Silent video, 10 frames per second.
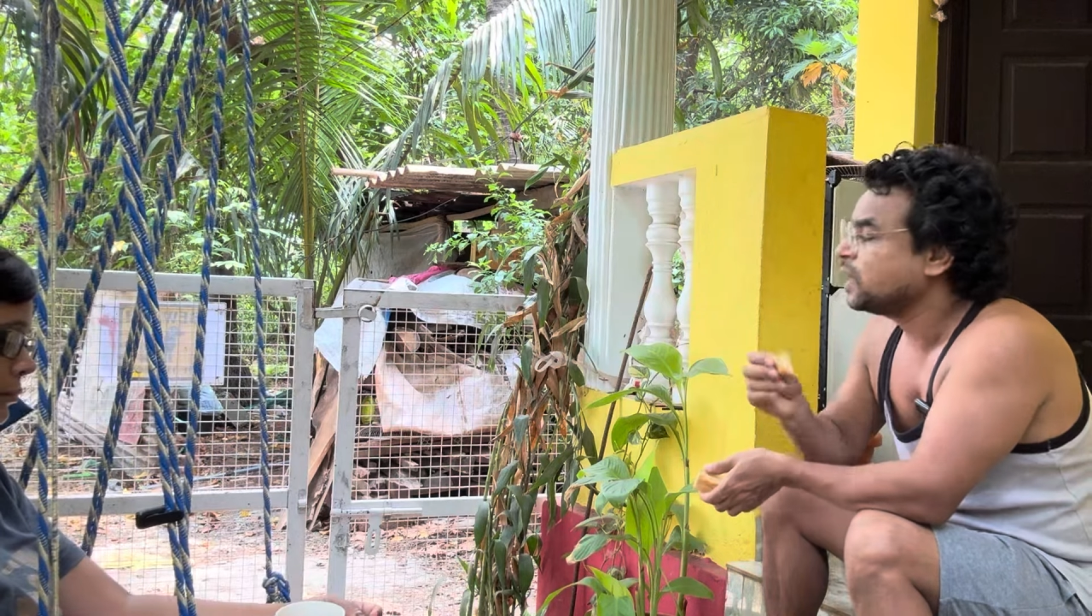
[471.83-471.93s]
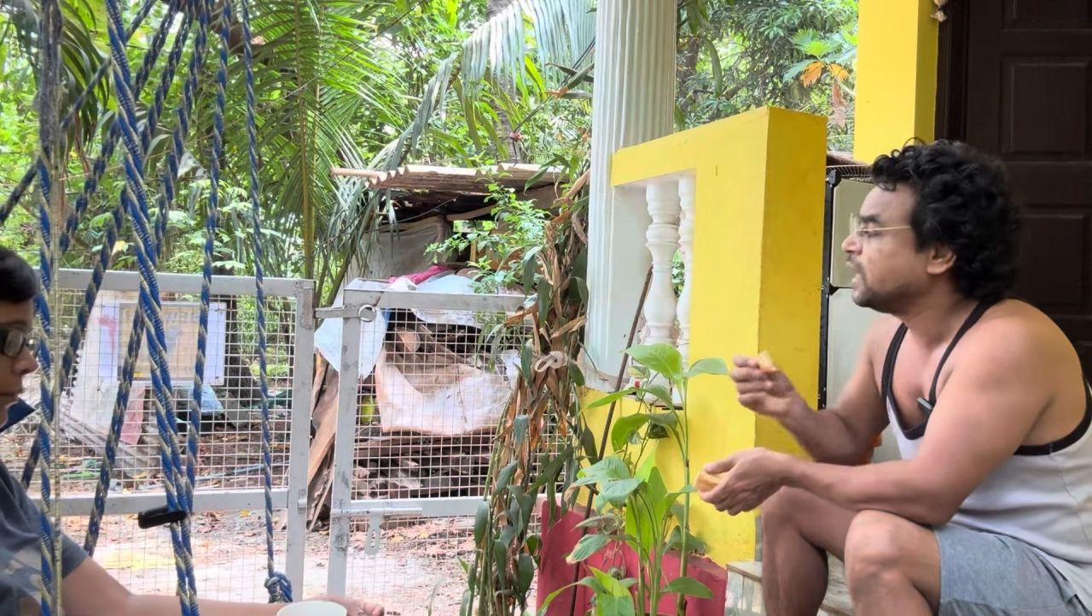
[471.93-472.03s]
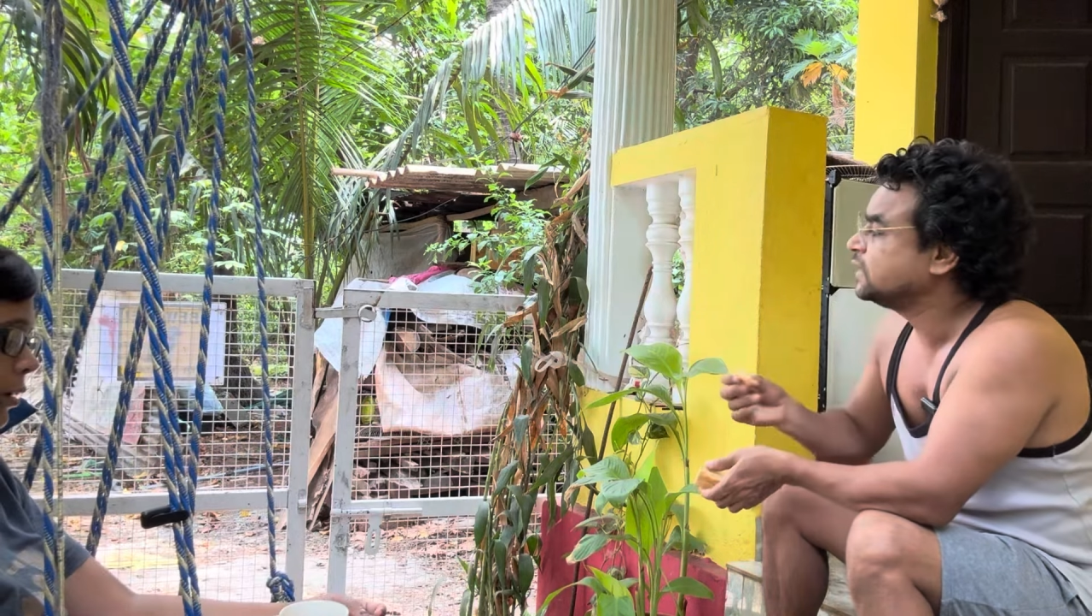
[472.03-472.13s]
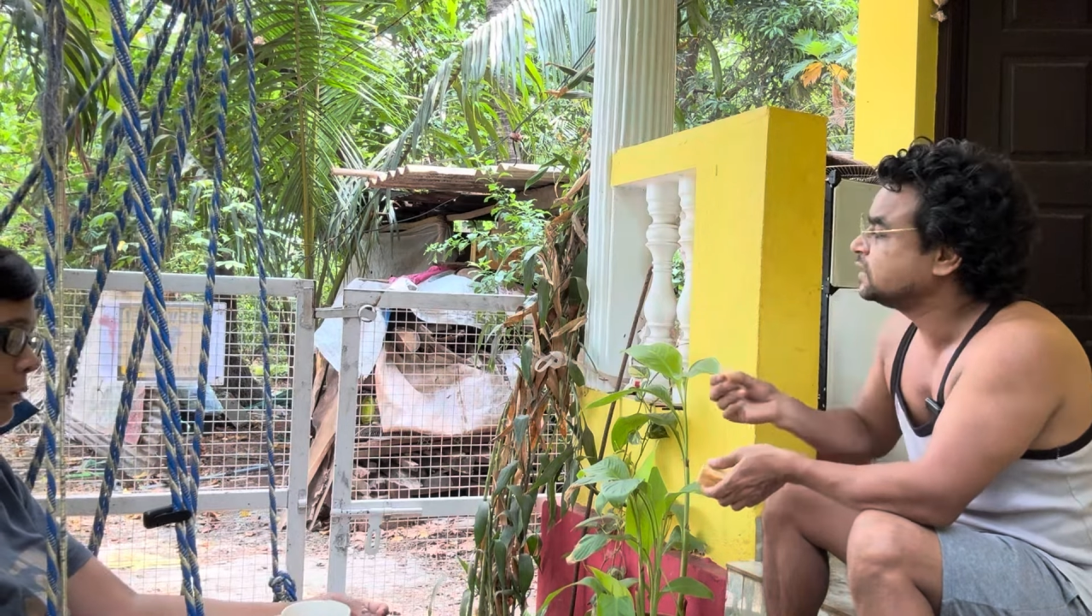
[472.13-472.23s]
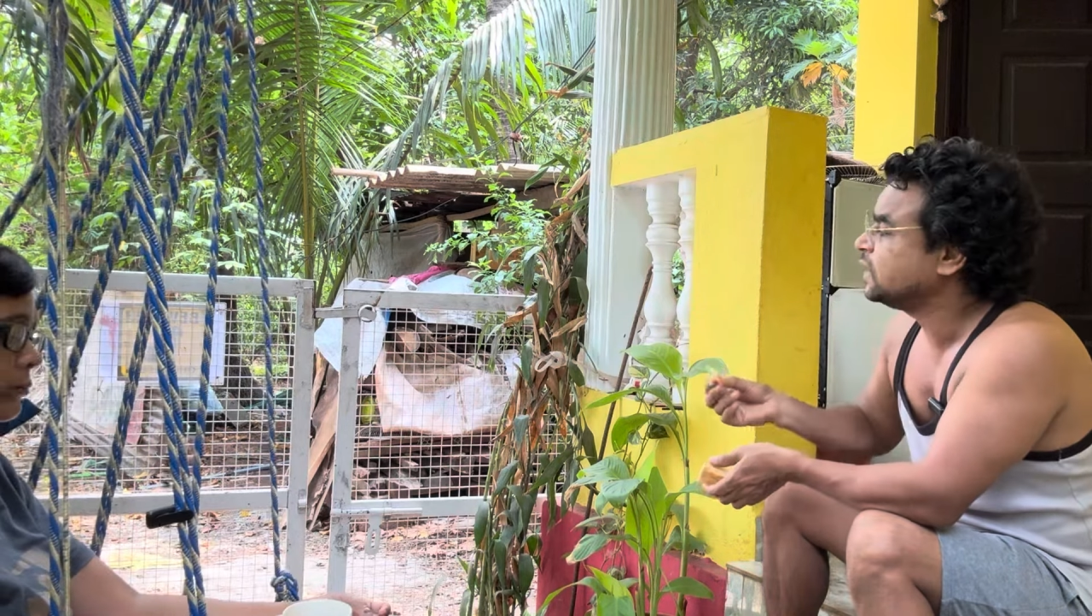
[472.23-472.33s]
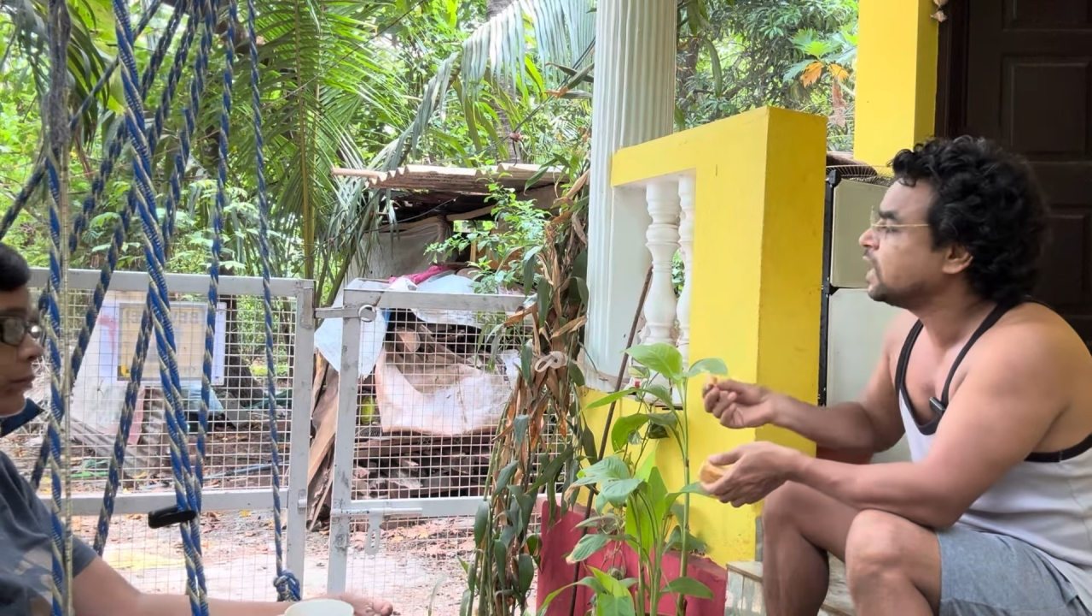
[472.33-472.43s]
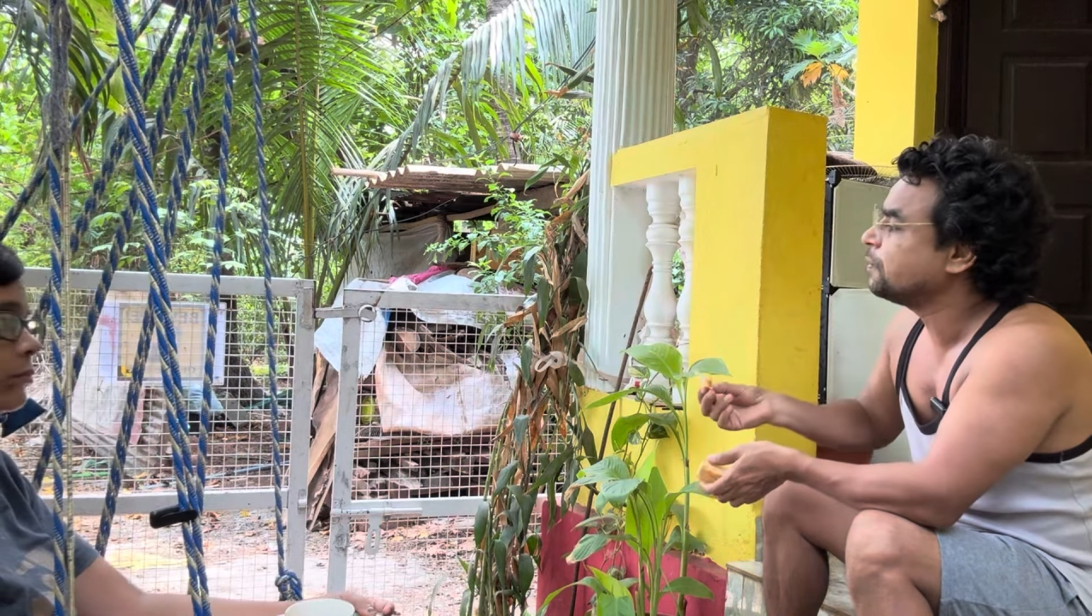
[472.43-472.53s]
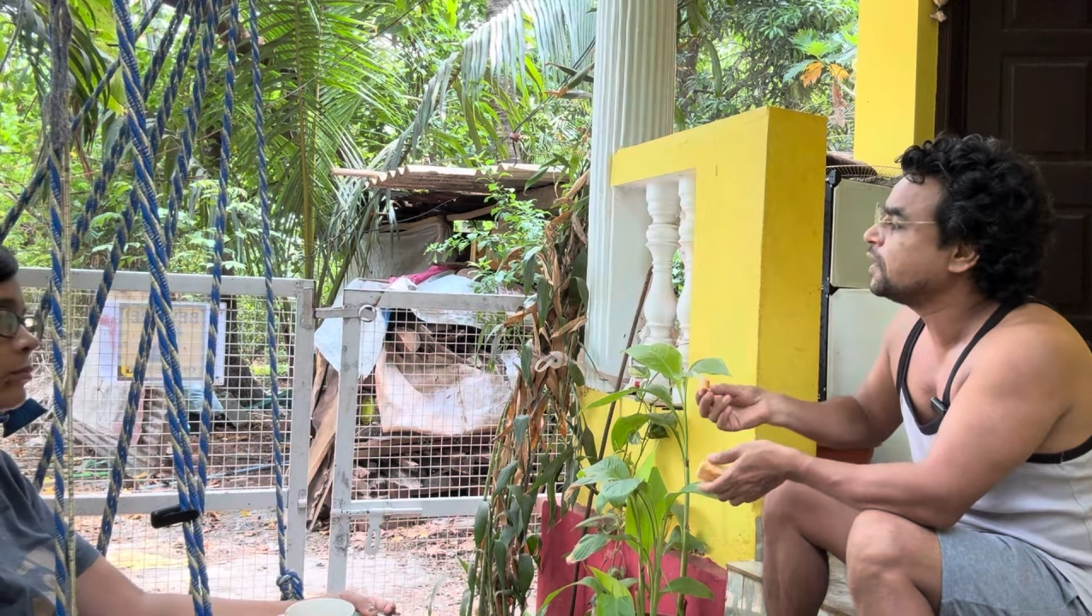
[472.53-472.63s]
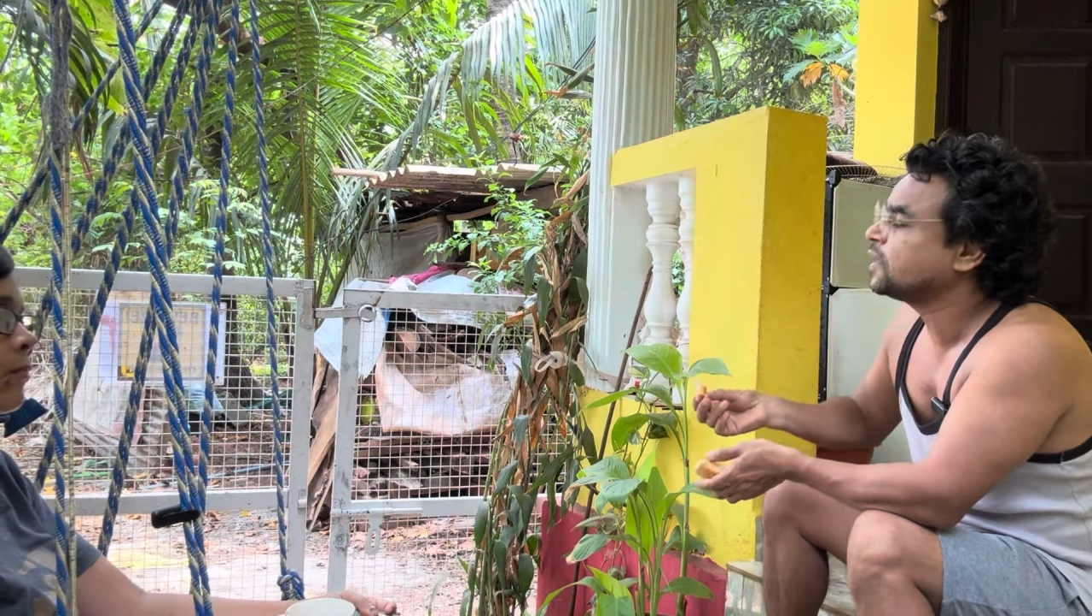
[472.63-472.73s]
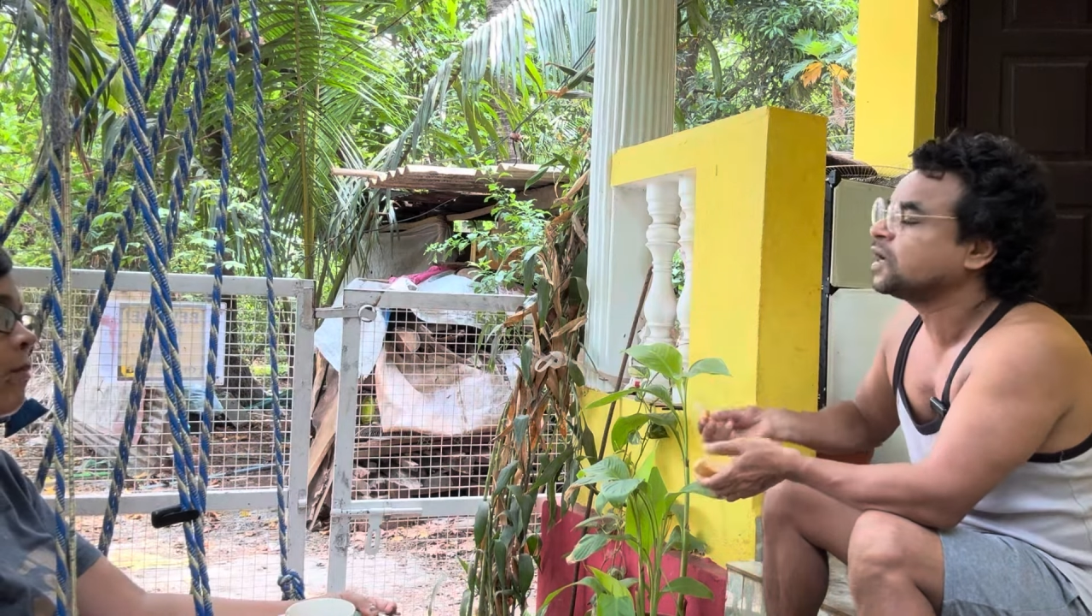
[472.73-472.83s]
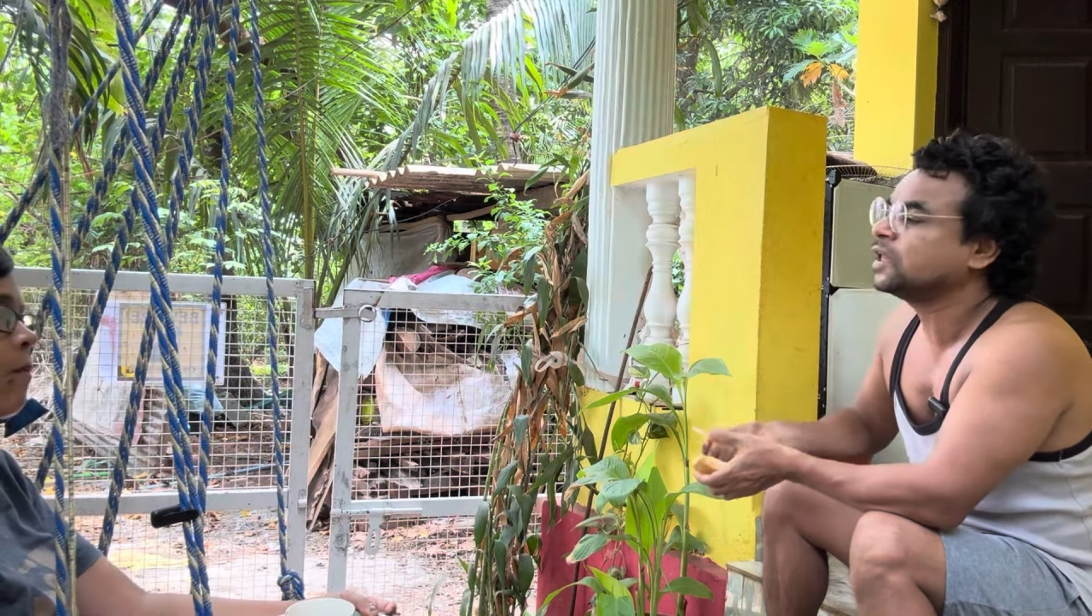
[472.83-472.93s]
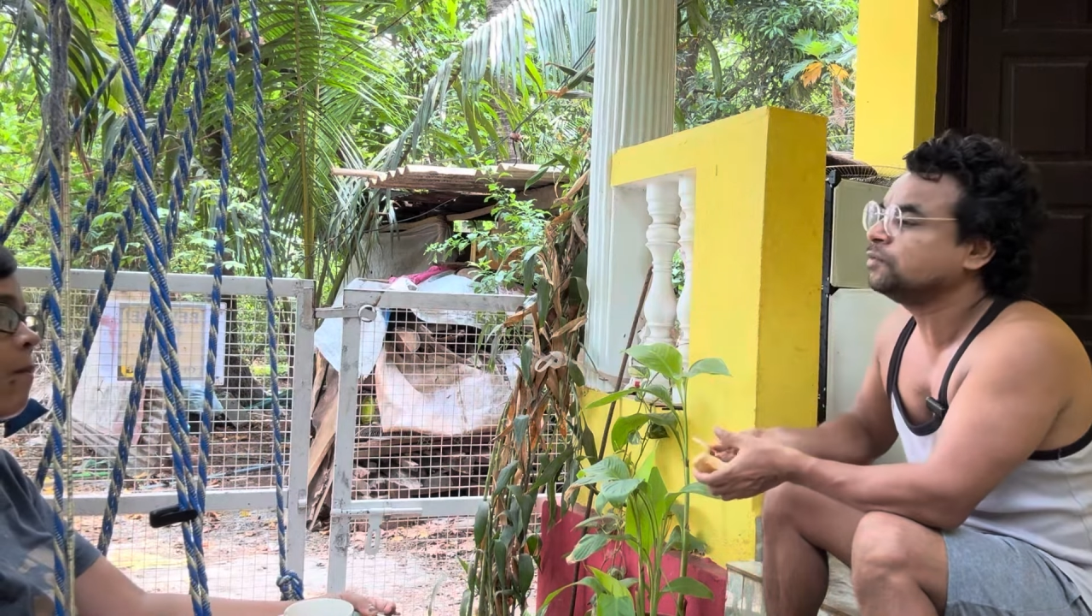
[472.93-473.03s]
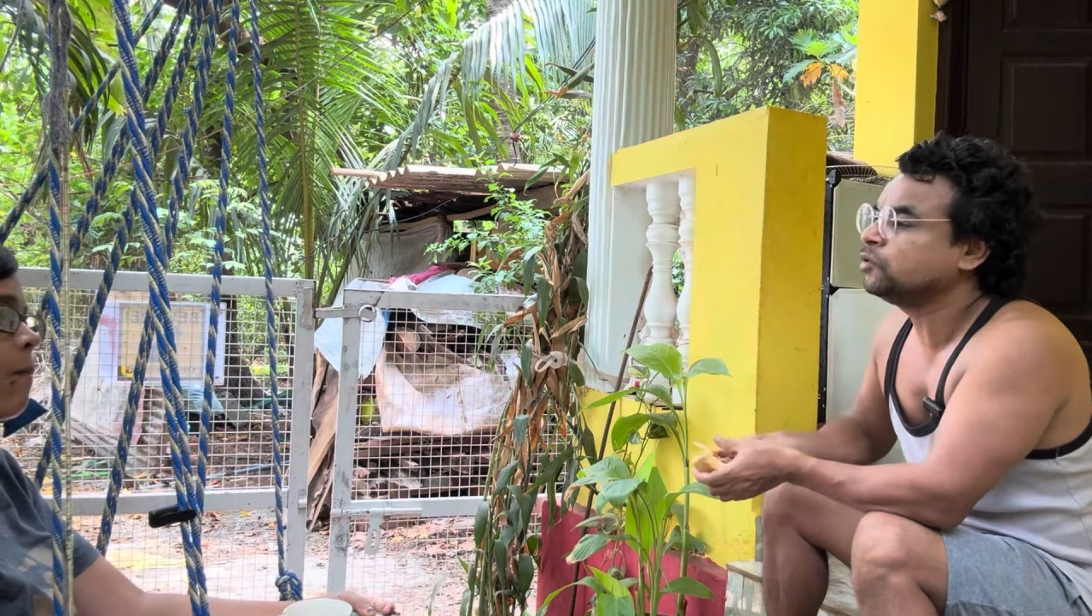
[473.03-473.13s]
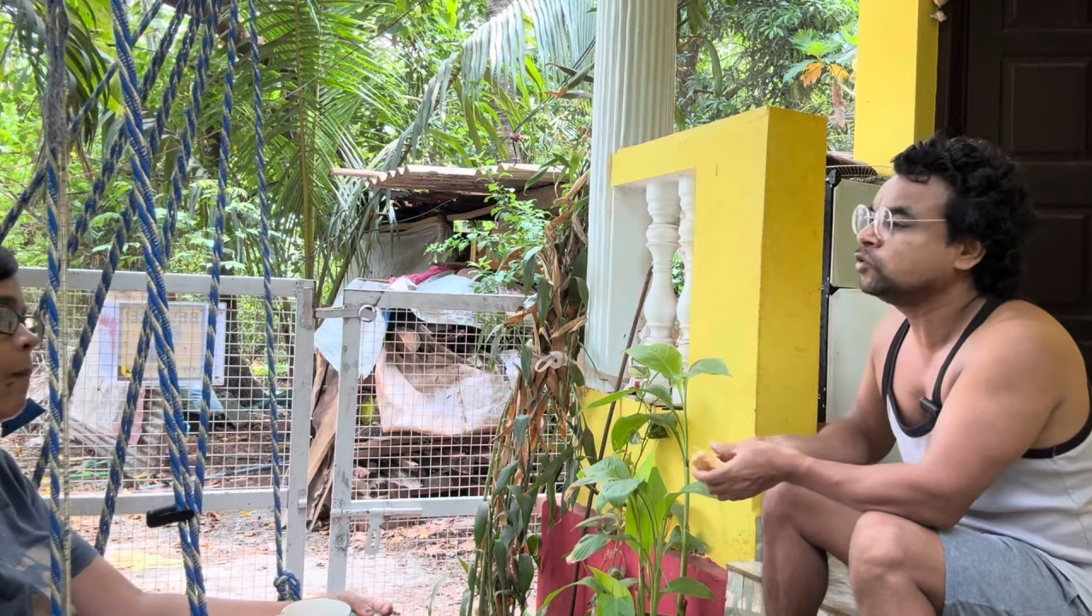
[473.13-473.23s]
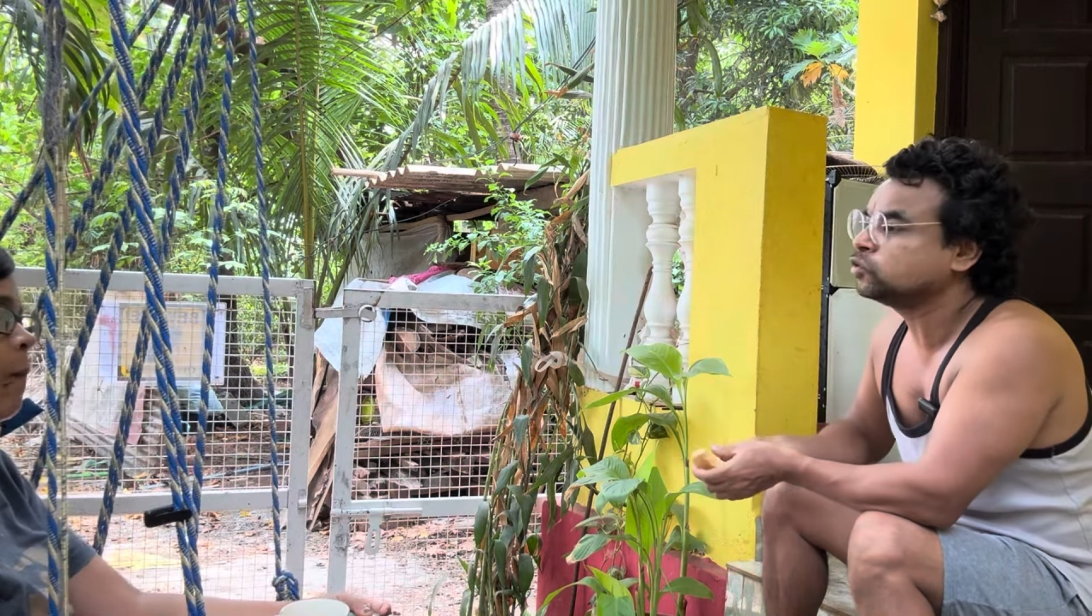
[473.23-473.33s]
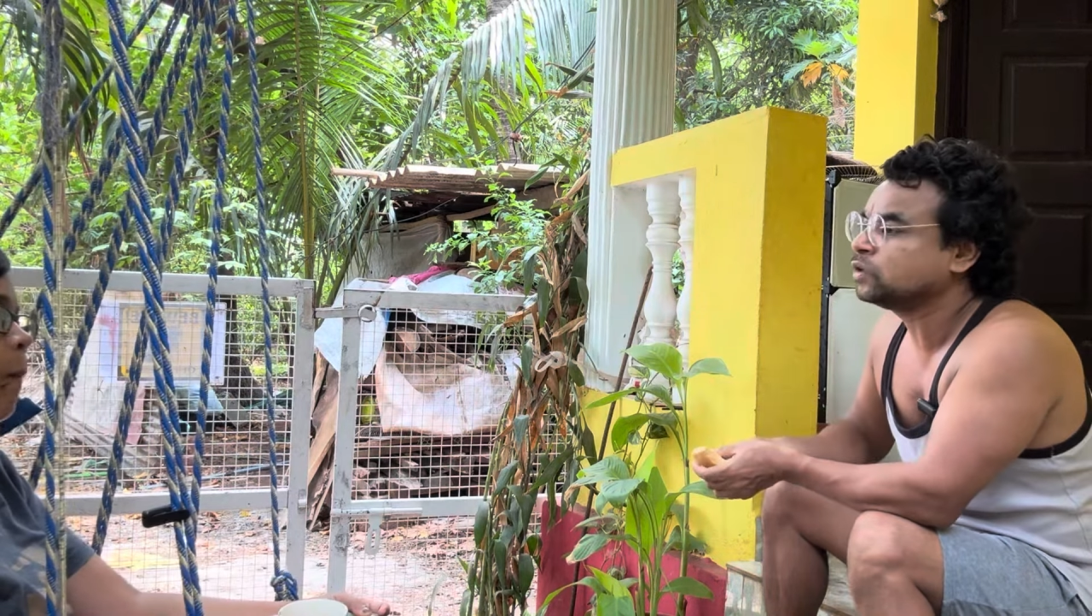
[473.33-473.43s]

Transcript: अगर ऐसे आप एक एक आदमी को